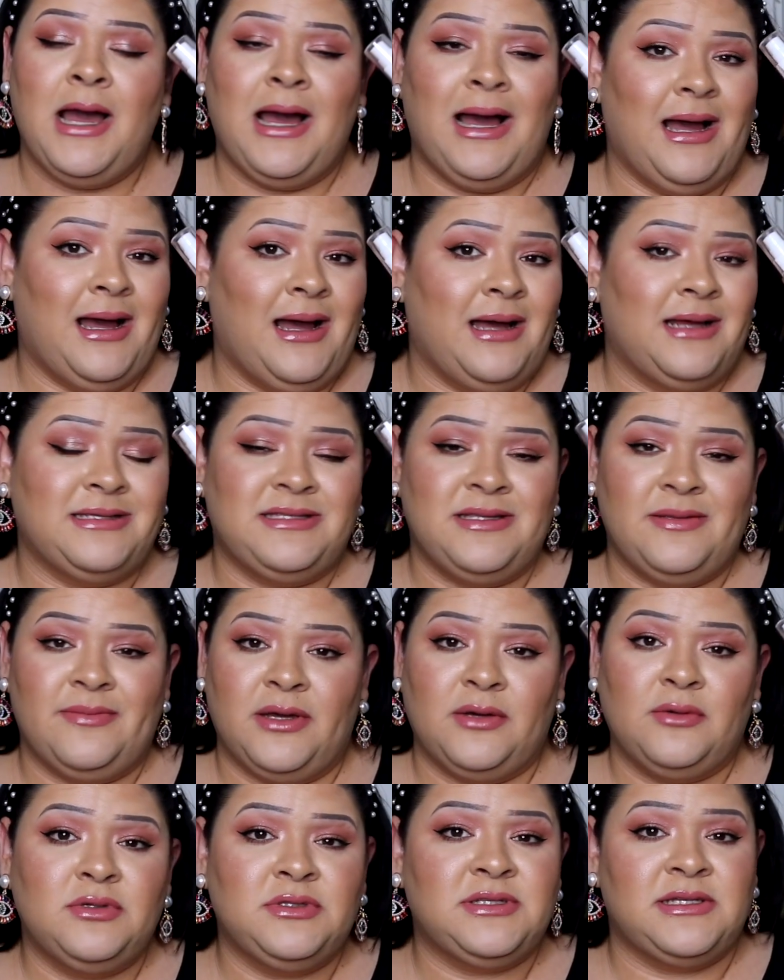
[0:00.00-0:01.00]
ah, si
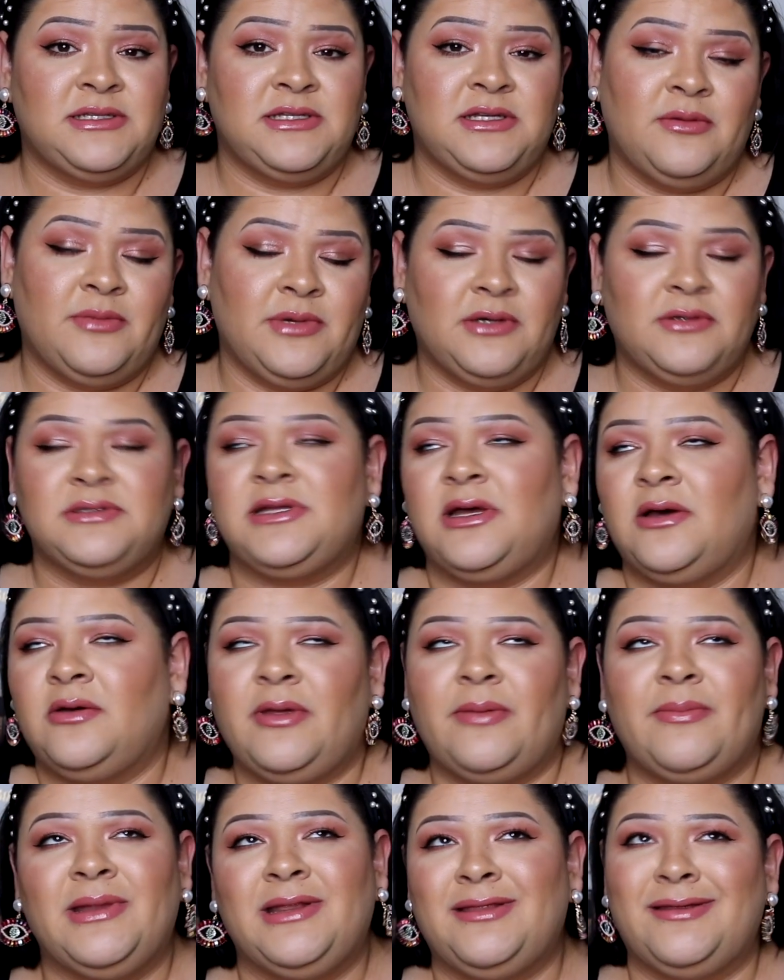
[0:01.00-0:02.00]
me gusta, si no me gusta.
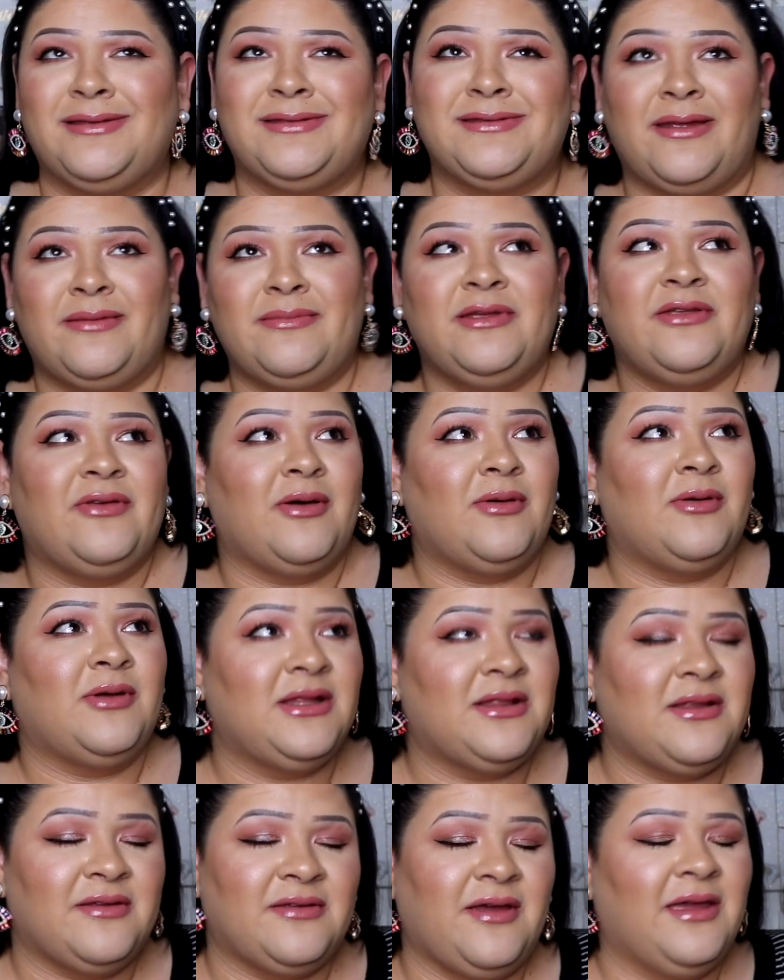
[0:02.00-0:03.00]
Obviamente están mis favoritos.